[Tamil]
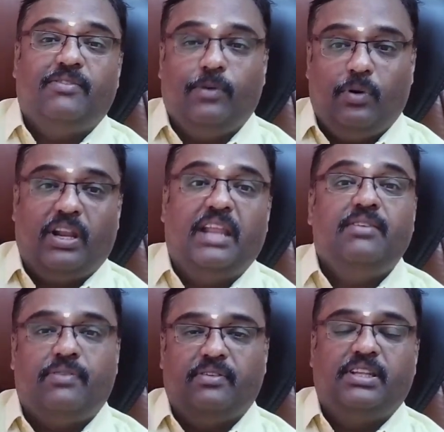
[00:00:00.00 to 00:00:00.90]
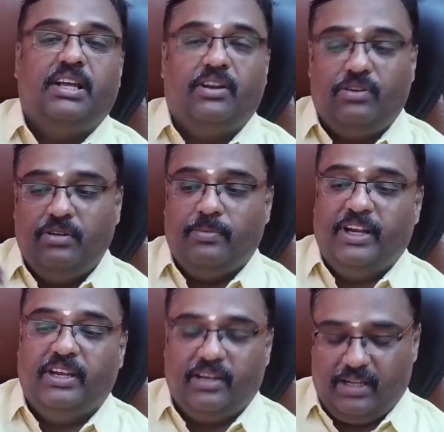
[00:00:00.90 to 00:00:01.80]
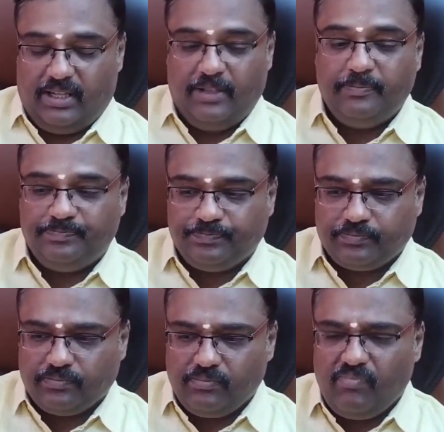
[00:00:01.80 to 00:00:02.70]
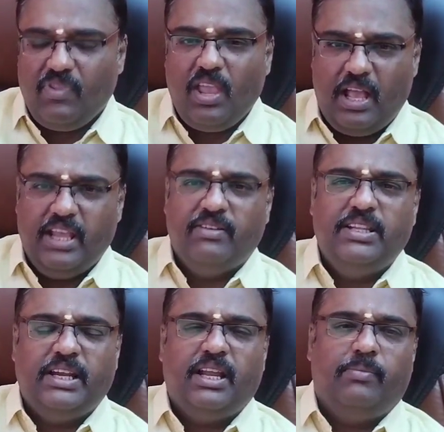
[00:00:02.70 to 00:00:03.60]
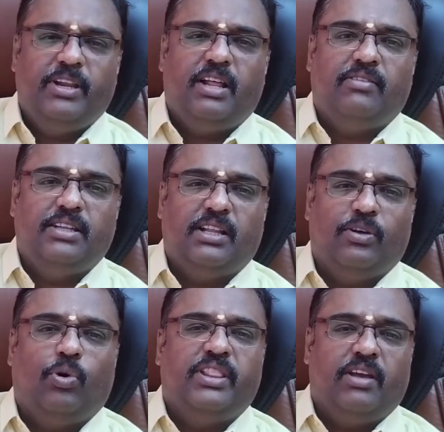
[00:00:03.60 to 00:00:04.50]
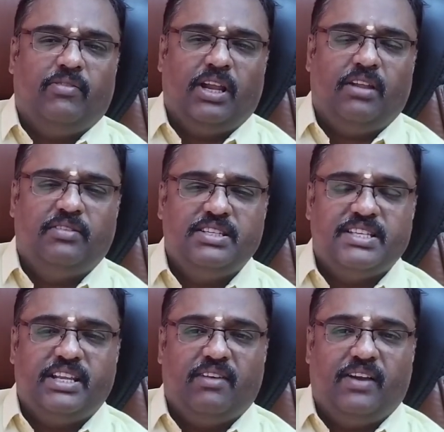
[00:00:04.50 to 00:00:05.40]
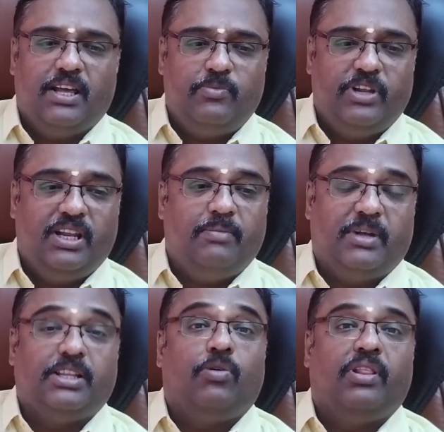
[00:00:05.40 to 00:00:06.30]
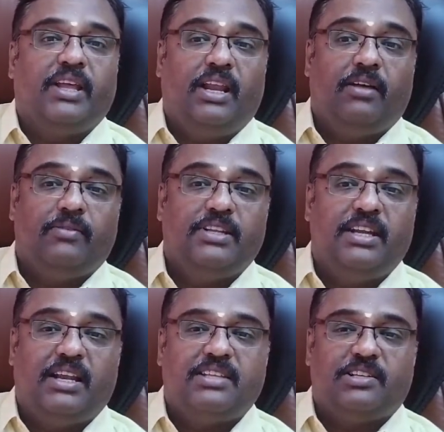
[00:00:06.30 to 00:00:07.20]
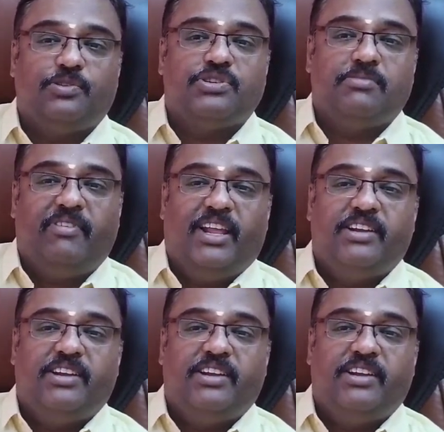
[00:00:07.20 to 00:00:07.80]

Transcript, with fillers: தான் இவங்களோட லைஃப்பை வந்து கண்டினியூ பண்ணிகிட்டு இருக்காங்க இங்கே வந்து என்ன அப்படின்னா வந்து அந்த குழந்தைய அவங்களால வந்து சரியாக வளர்க்க முடியல மற்ற குழந்தைகள்லாம் வந்து நல்லா சந்தோஷமாக